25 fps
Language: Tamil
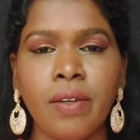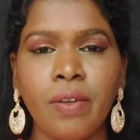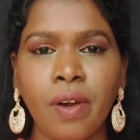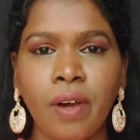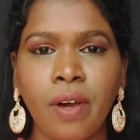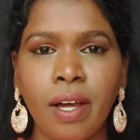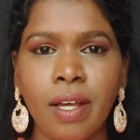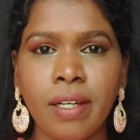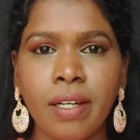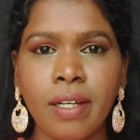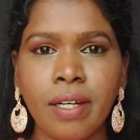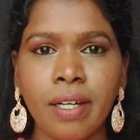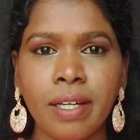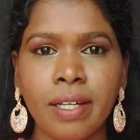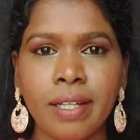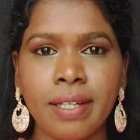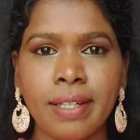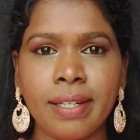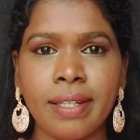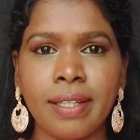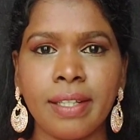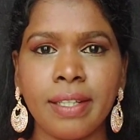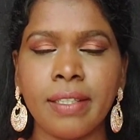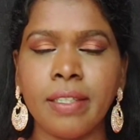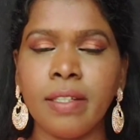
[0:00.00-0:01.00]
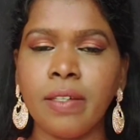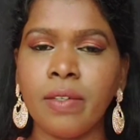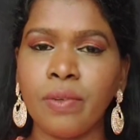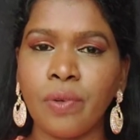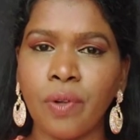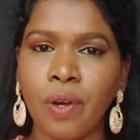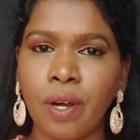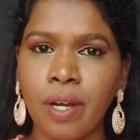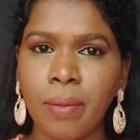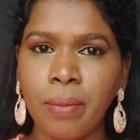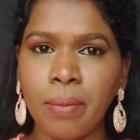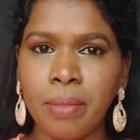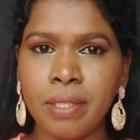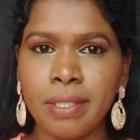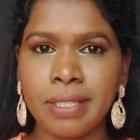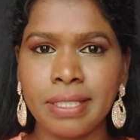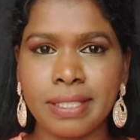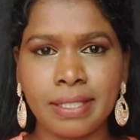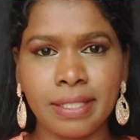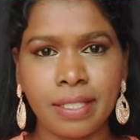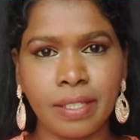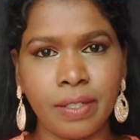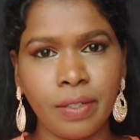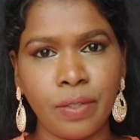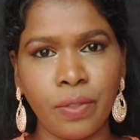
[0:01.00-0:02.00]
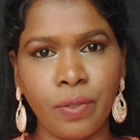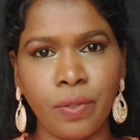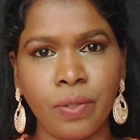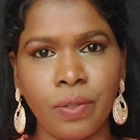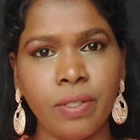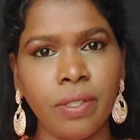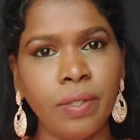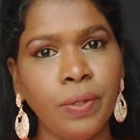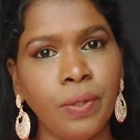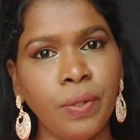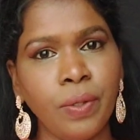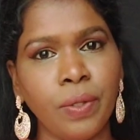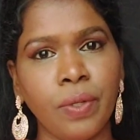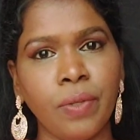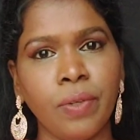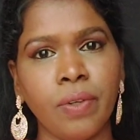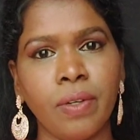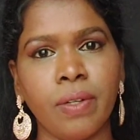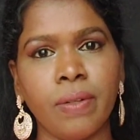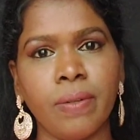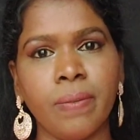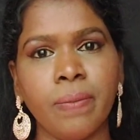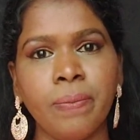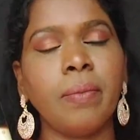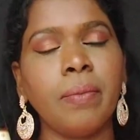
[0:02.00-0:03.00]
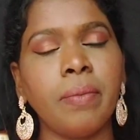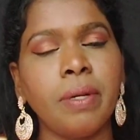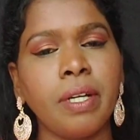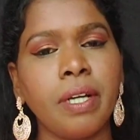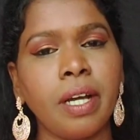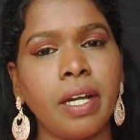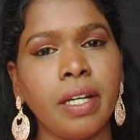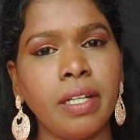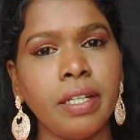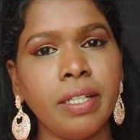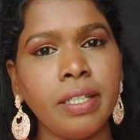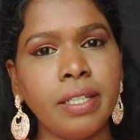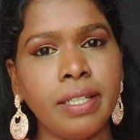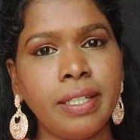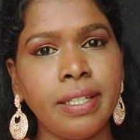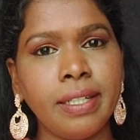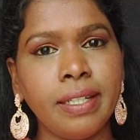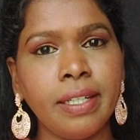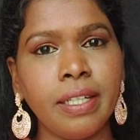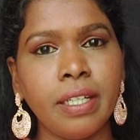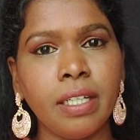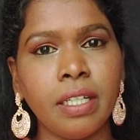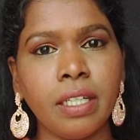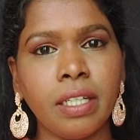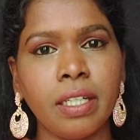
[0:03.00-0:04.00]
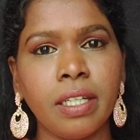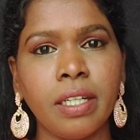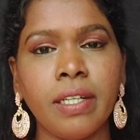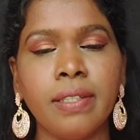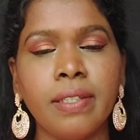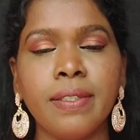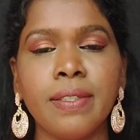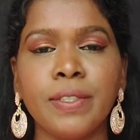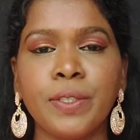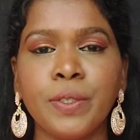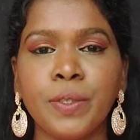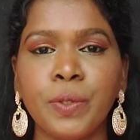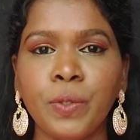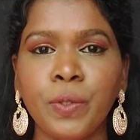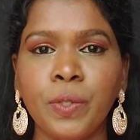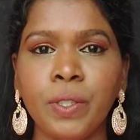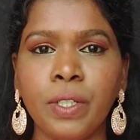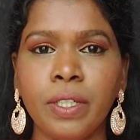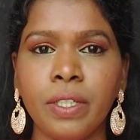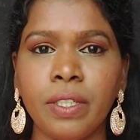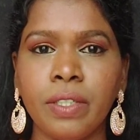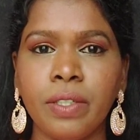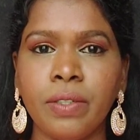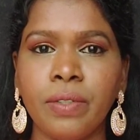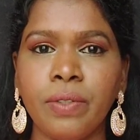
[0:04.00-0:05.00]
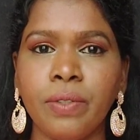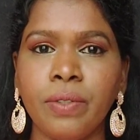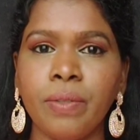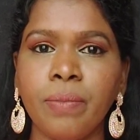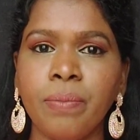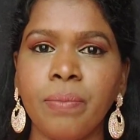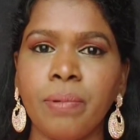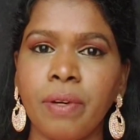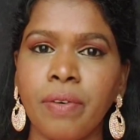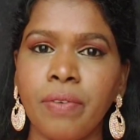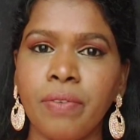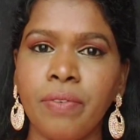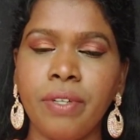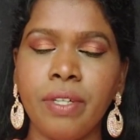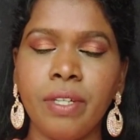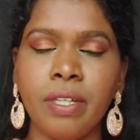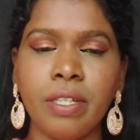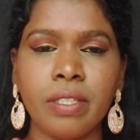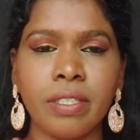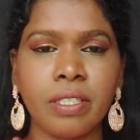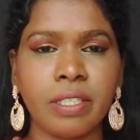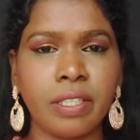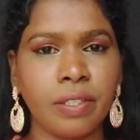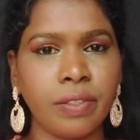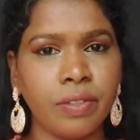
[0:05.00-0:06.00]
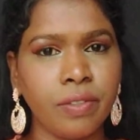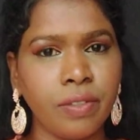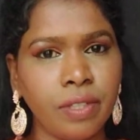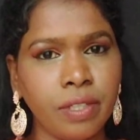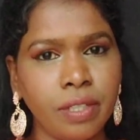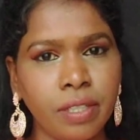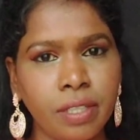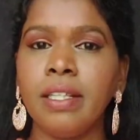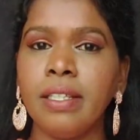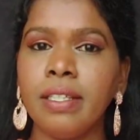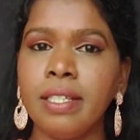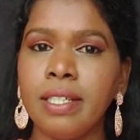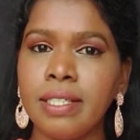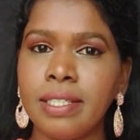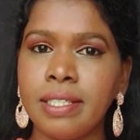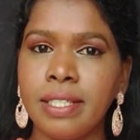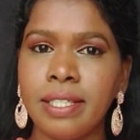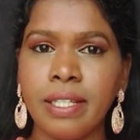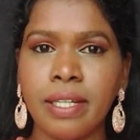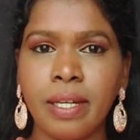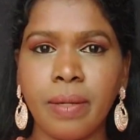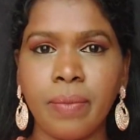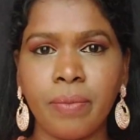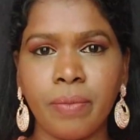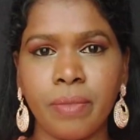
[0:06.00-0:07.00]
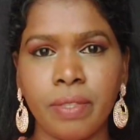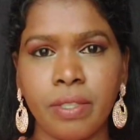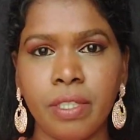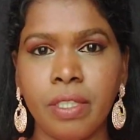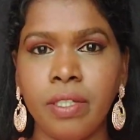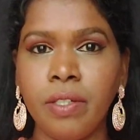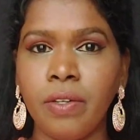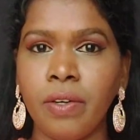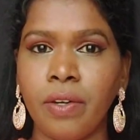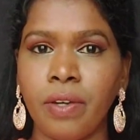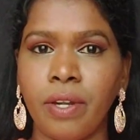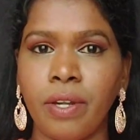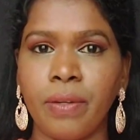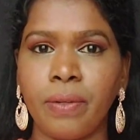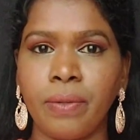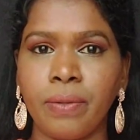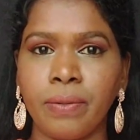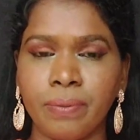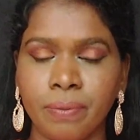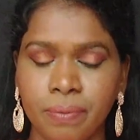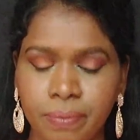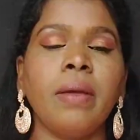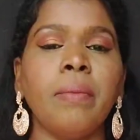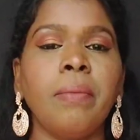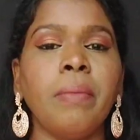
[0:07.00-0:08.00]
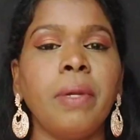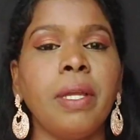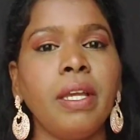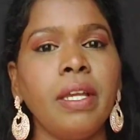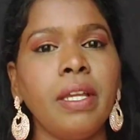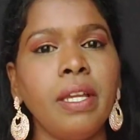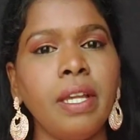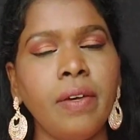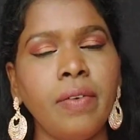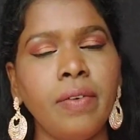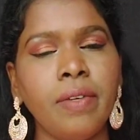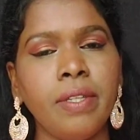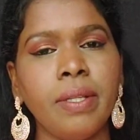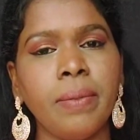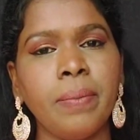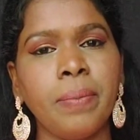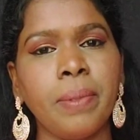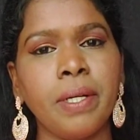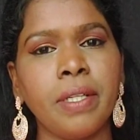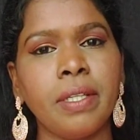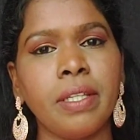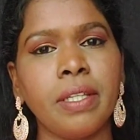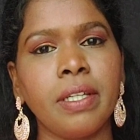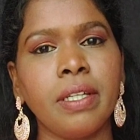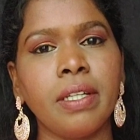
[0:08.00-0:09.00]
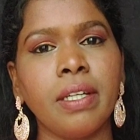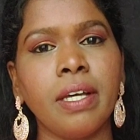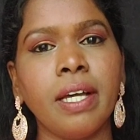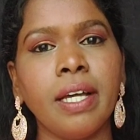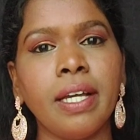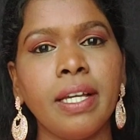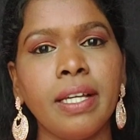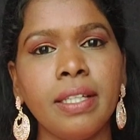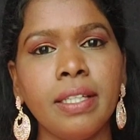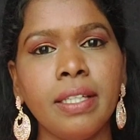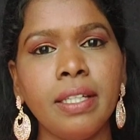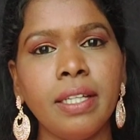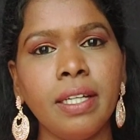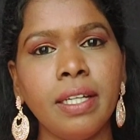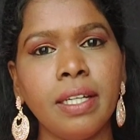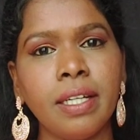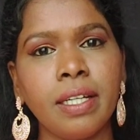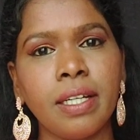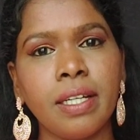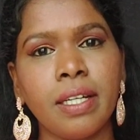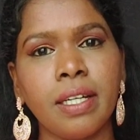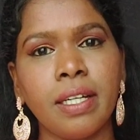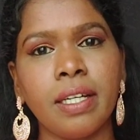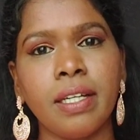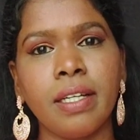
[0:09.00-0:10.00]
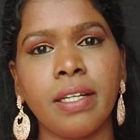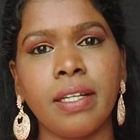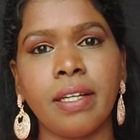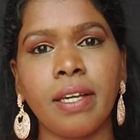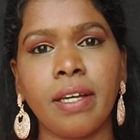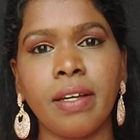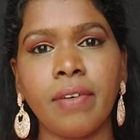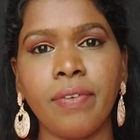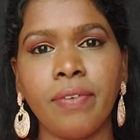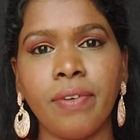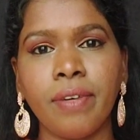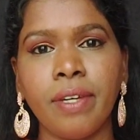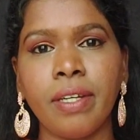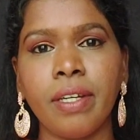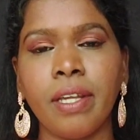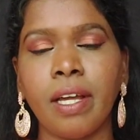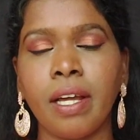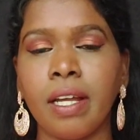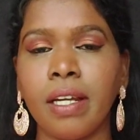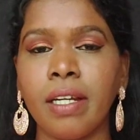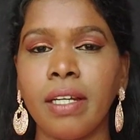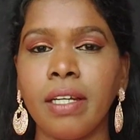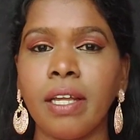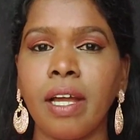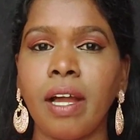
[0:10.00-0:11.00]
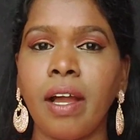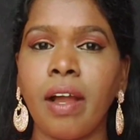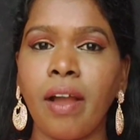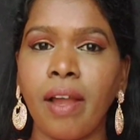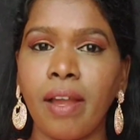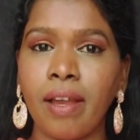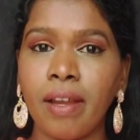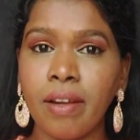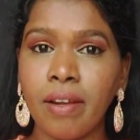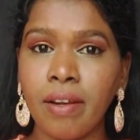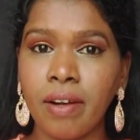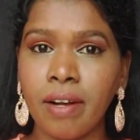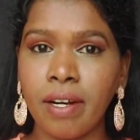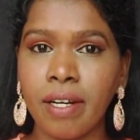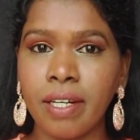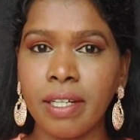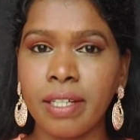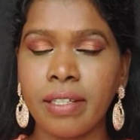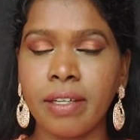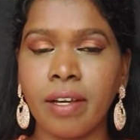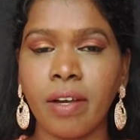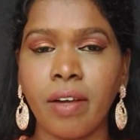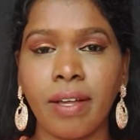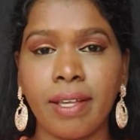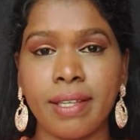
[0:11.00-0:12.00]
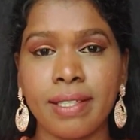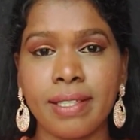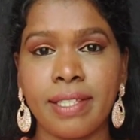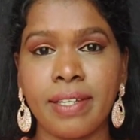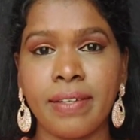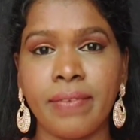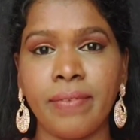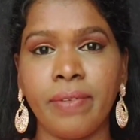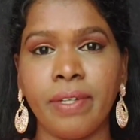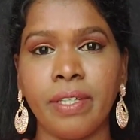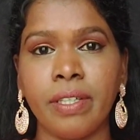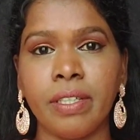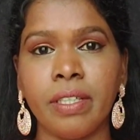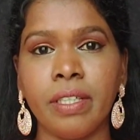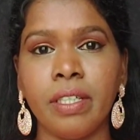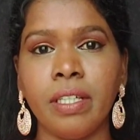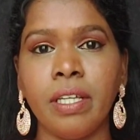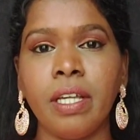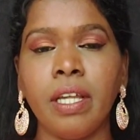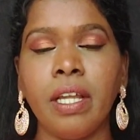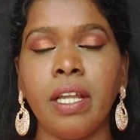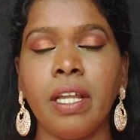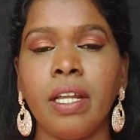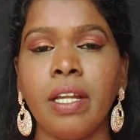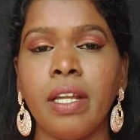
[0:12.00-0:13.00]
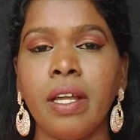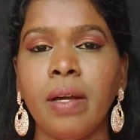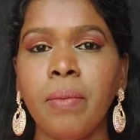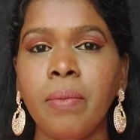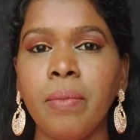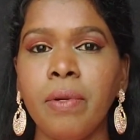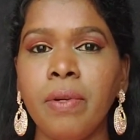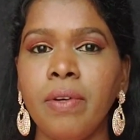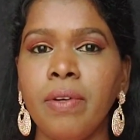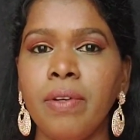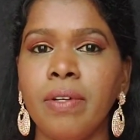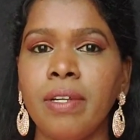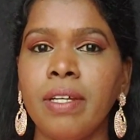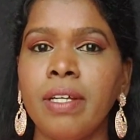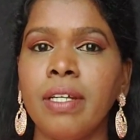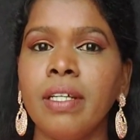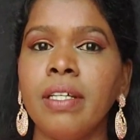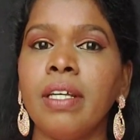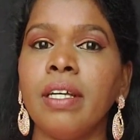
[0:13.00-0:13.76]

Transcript: டார்க்காக இருக்கிறதுலேருந்து நார்மல் ஸ்கின் டோனுக்கு கொண்டு வரும் நம்ம கண்ணு கீழே இருக்கிற அந்த சுருக்கத்தையும் பஃபினஸையும் இந்த சீரம் வந்து குறைக்கும் மெயினாக வந்து பாத்தீங்கன்னா இதில் இருக்கிற கேஃபைன் அண்ட் ஹைலரானிக் ஆசிட் வந்து நம்மளோட